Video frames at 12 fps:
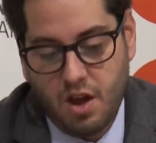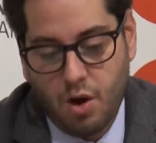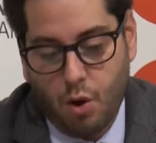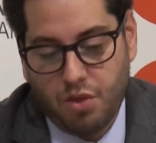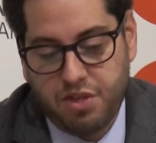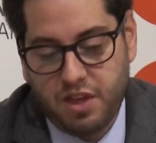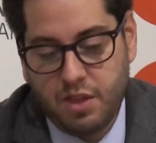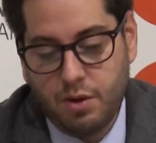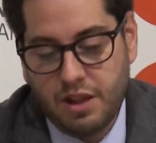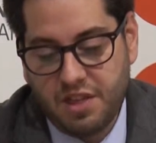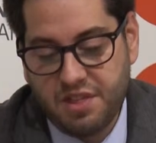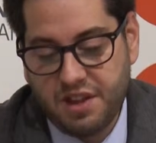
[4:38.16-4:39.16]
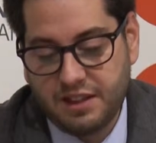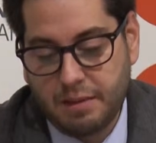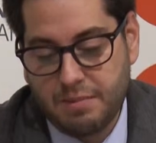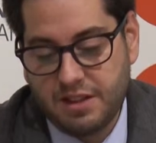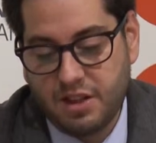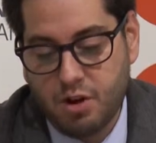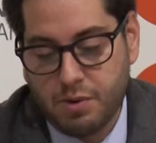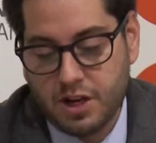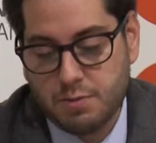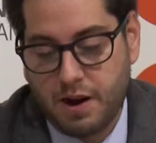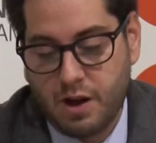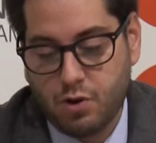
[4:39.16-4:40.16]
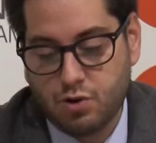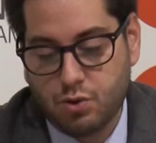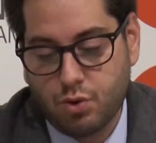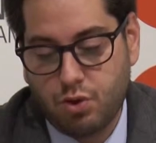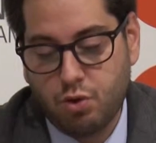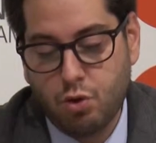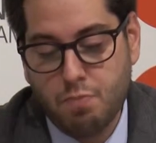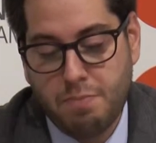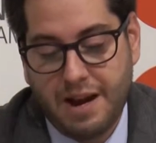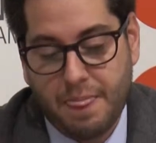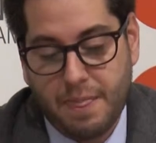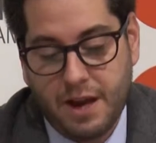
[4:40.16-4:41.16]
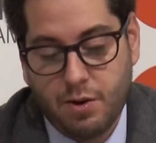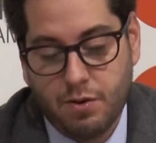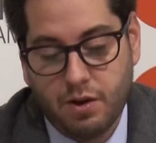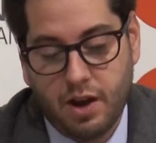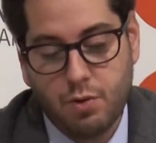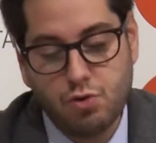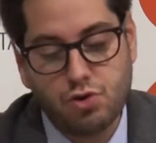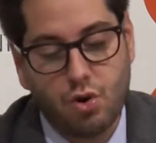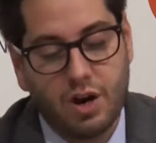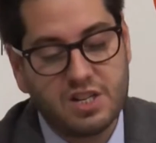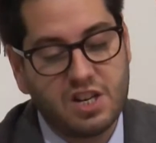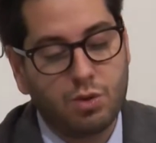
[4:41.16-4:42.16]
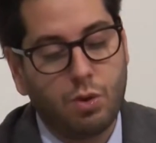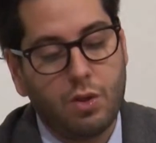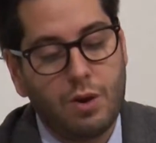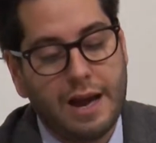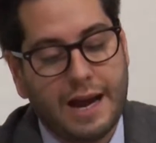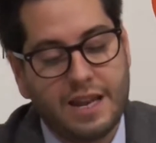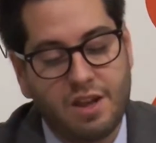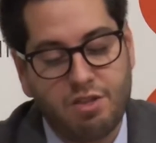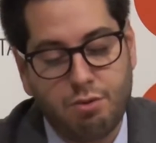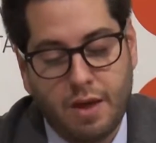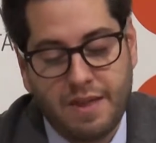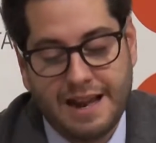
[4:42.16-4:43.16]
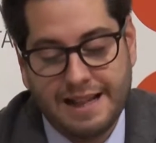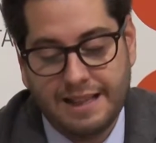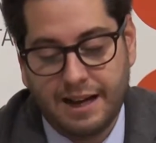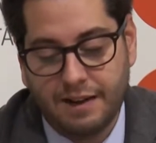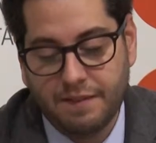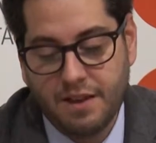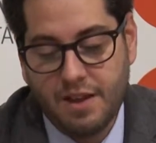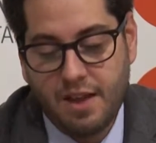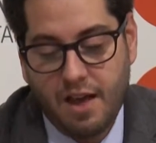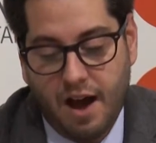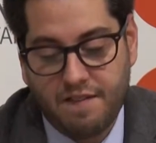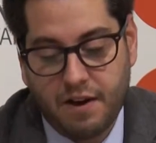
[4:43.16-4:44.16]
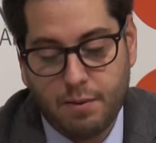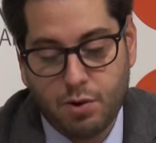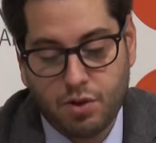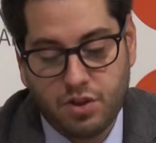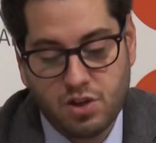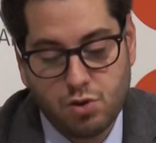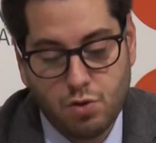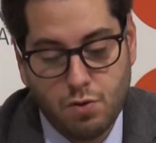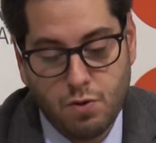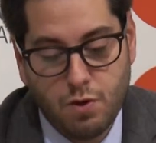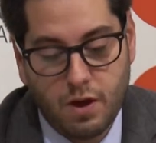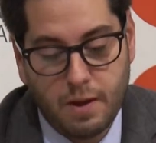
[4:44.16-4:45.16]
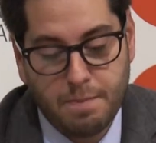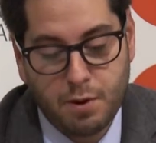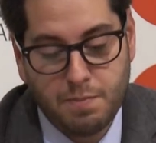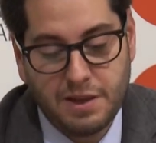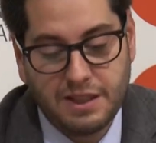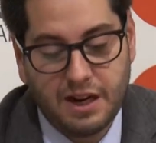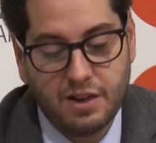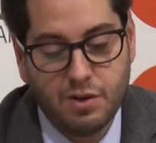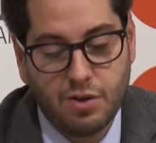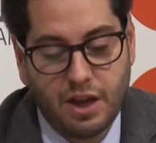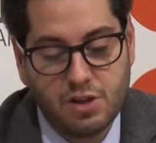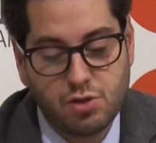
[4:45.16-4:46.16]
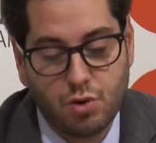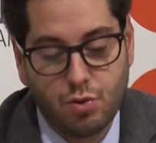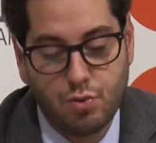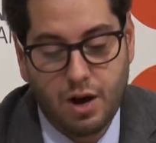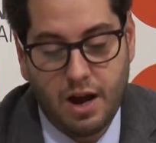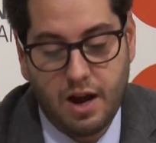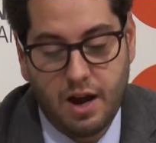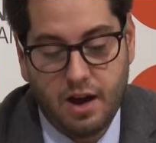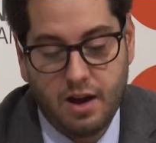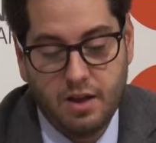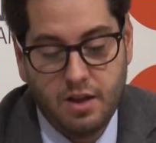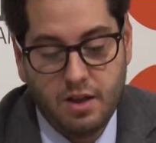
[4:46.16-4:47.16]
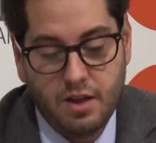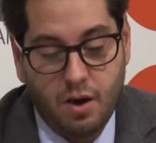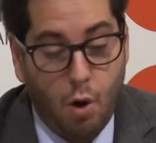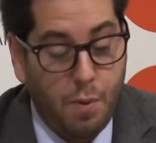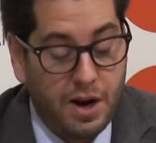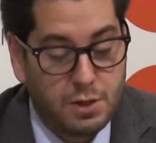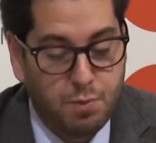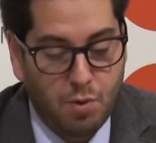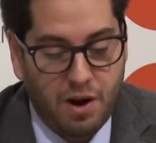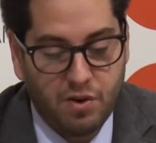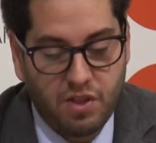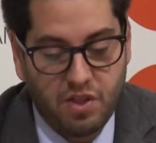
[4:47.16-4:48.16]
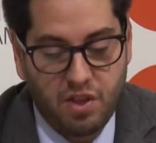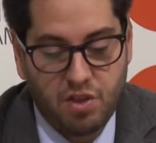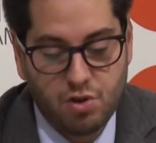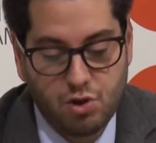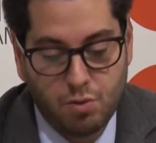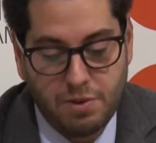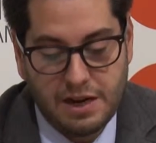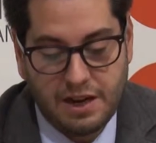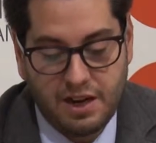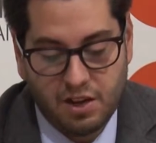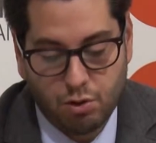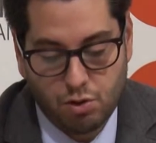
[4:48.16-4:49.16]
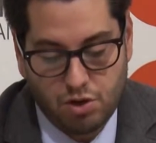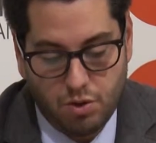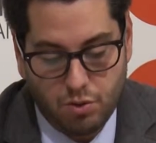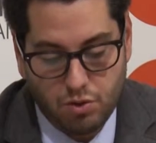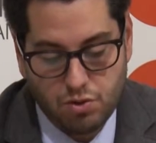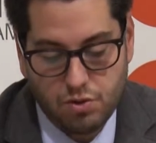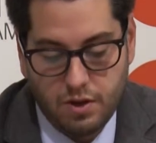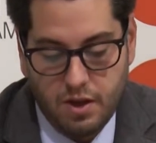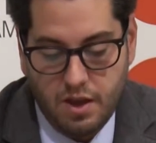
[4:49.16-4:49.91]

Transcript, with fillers: Concedido licencia también de obras para construcción de un merendero en un solar situado en la calle Ciudad de Elda, a favor de su eh, propietario que ha hecho una obras por valor de 18.500 euros.